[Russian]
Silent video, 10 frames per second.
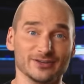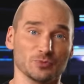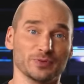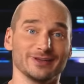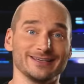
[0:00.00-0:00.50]

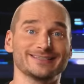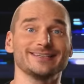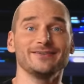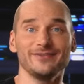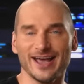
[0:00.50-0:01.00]
выступил и с
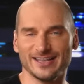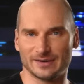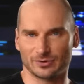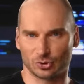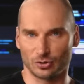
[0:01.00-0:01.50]

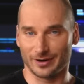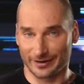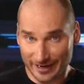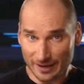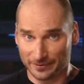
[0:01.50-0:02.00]
заявлением, что
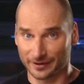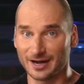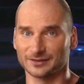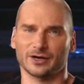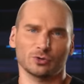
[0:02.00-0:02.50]

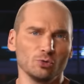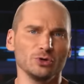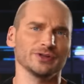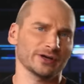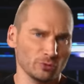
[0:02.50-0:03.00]
рэпер
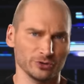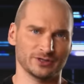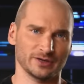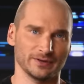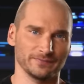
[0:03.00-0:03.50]
торгует
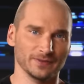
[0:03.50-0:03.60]
наркотиками.